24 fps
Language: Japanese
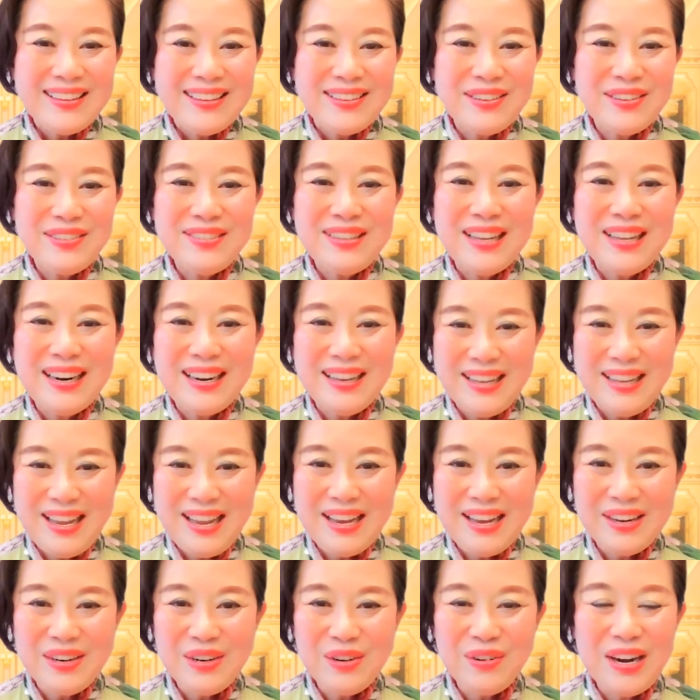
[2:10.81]
そしたら
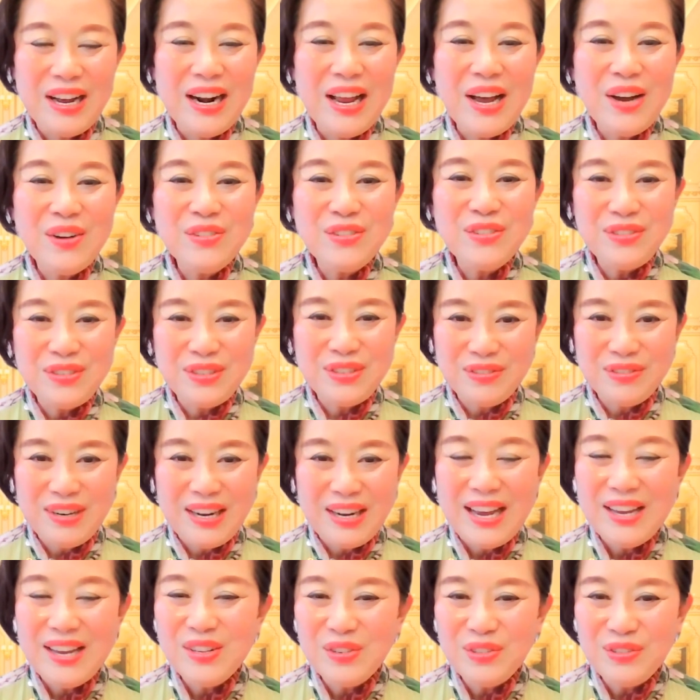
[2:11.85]
ね、笑う運って
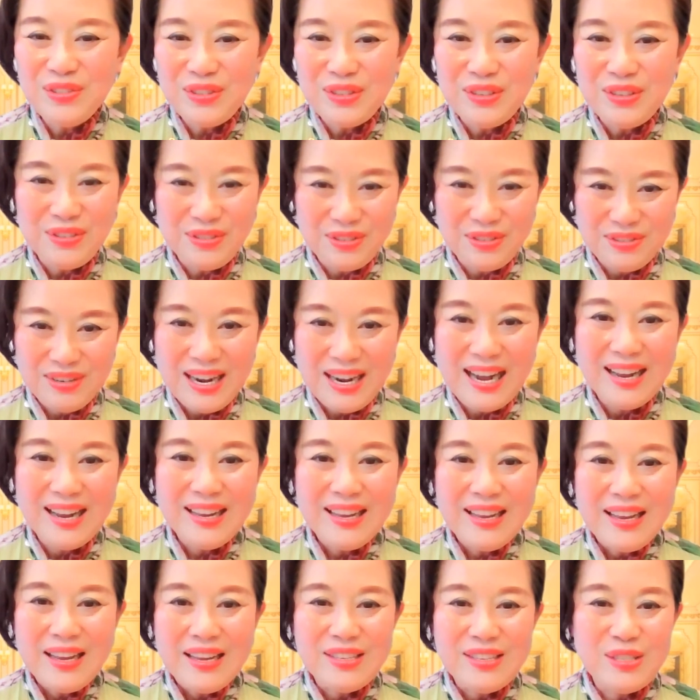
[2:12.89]
笑いの運っていうのは
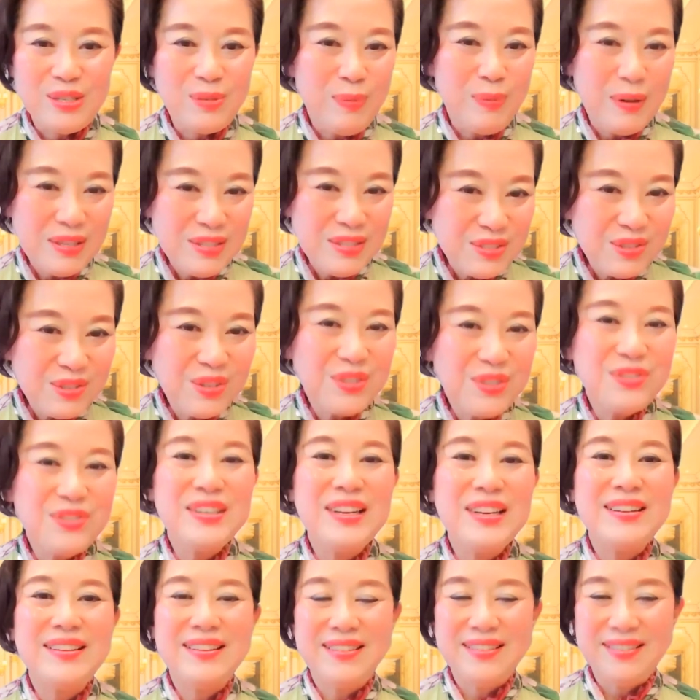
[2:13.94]
一番すごい運
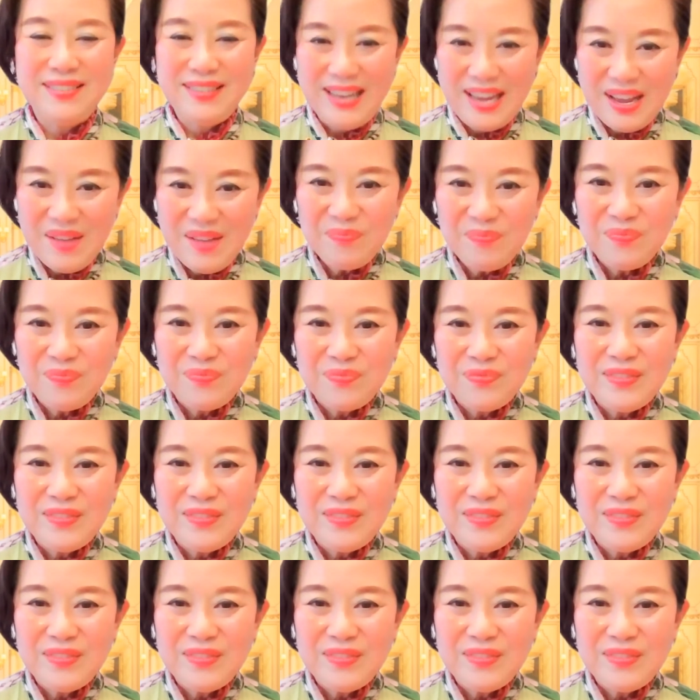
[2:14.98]
なんですよね。